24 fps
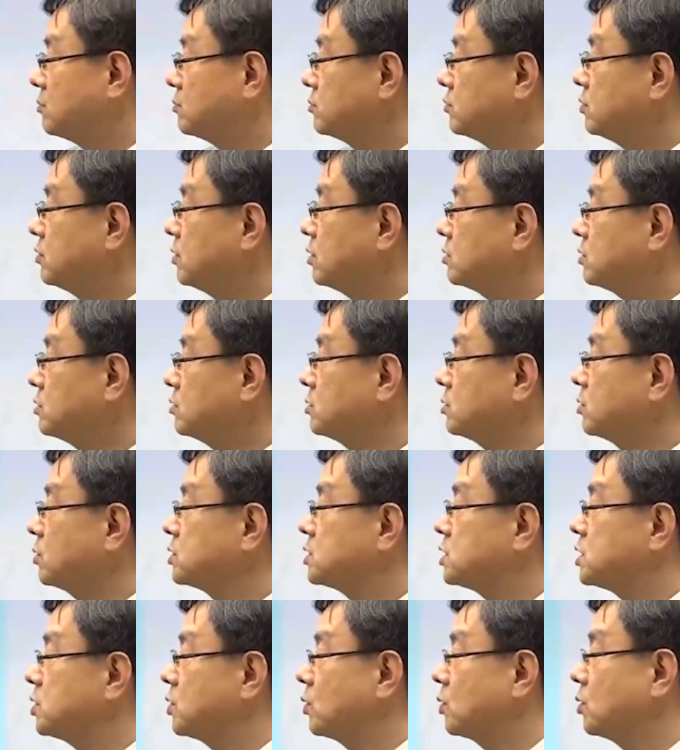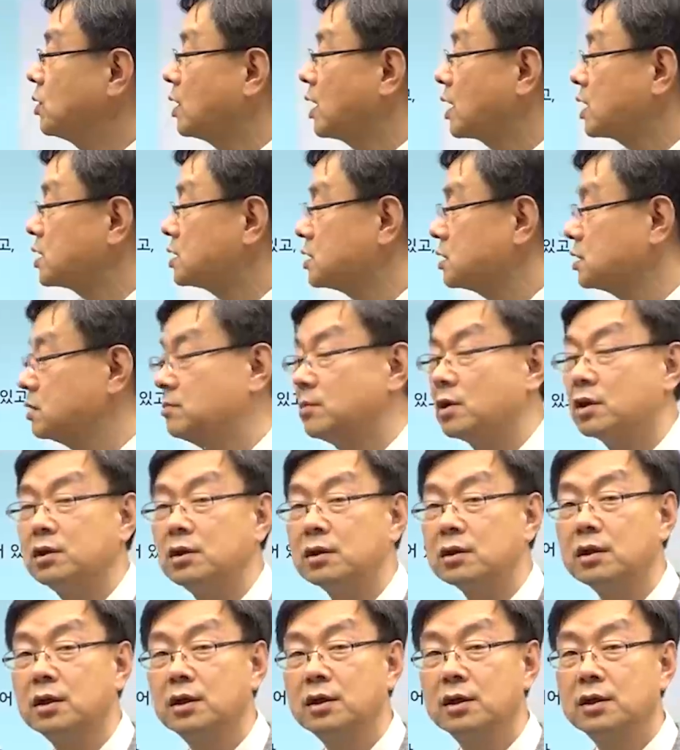물론 스스로 지료를 내기
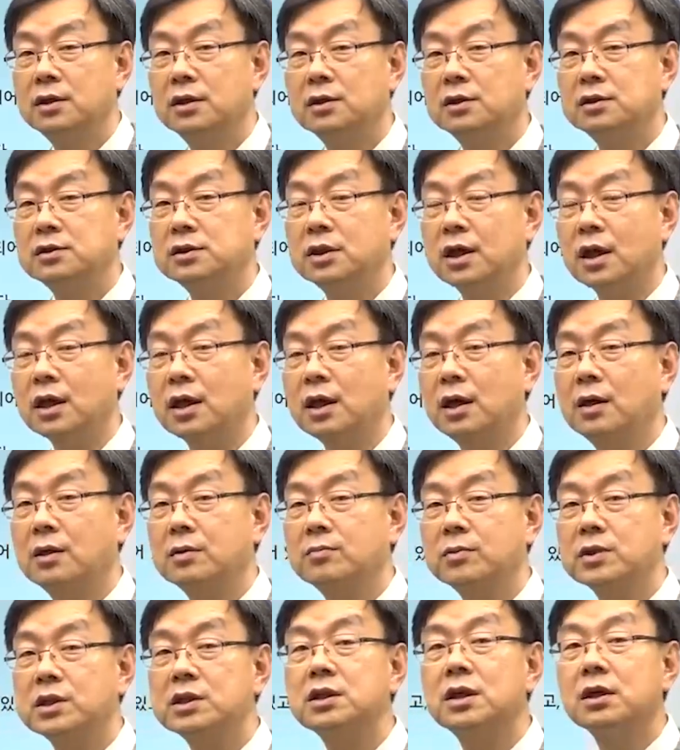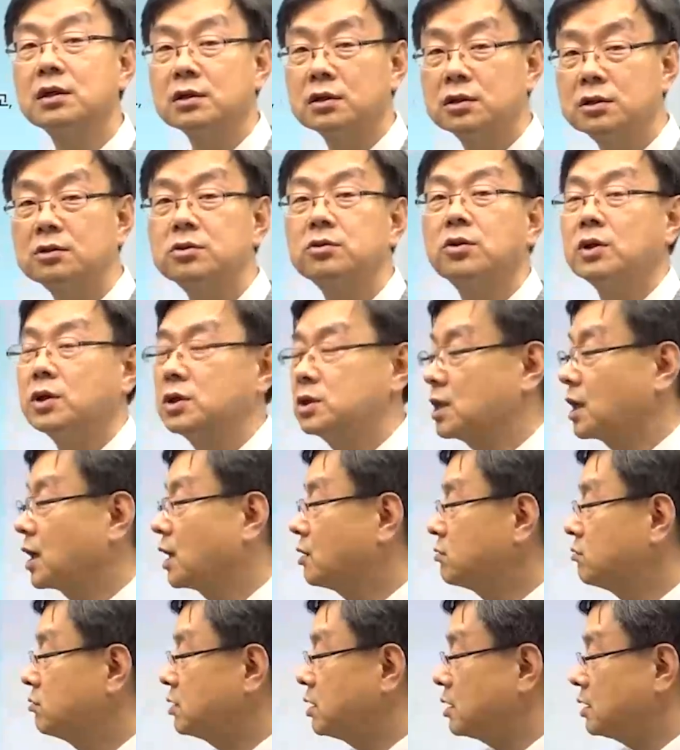싫으면은 자기가 이장 스스로 입장할
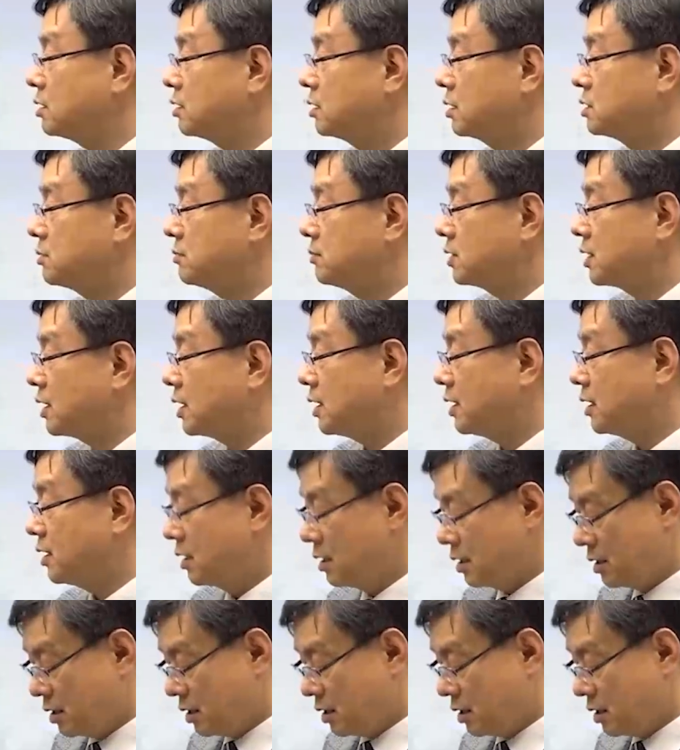수는 있는 것입니다.